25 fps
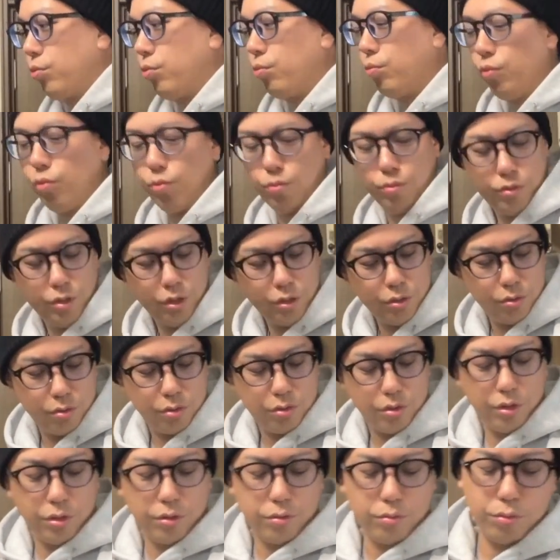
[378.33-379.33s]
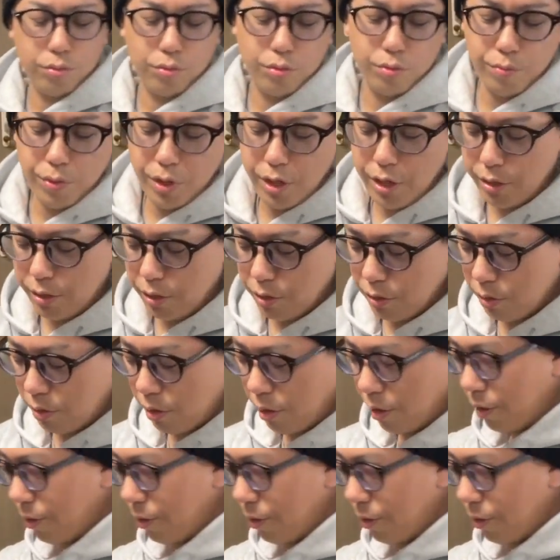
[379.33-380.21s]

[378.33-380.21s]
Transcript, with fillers: と思うんですけど、前ですね、